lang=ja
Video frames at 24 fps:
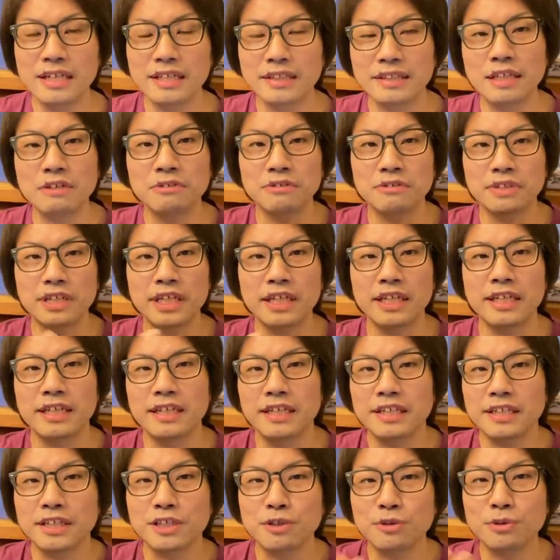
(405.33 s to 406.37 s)
なの
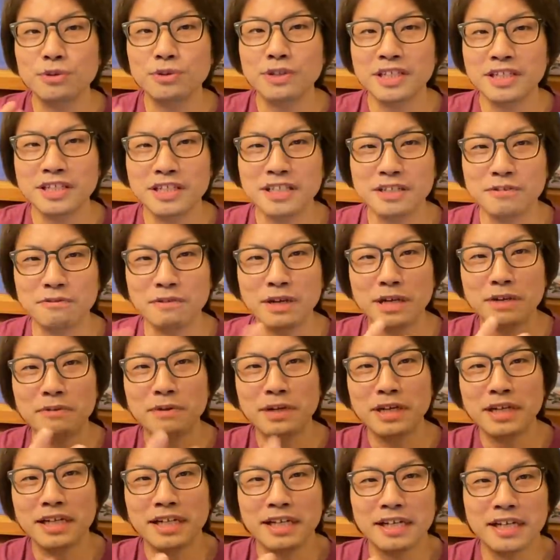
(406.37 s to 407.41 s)
で基本的に
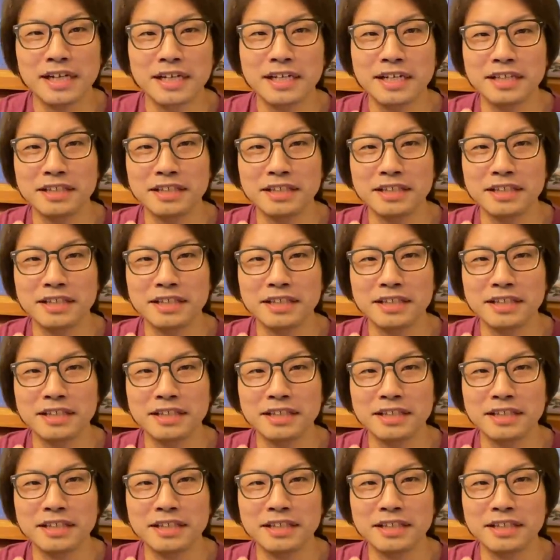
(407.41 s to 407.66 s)
我々が考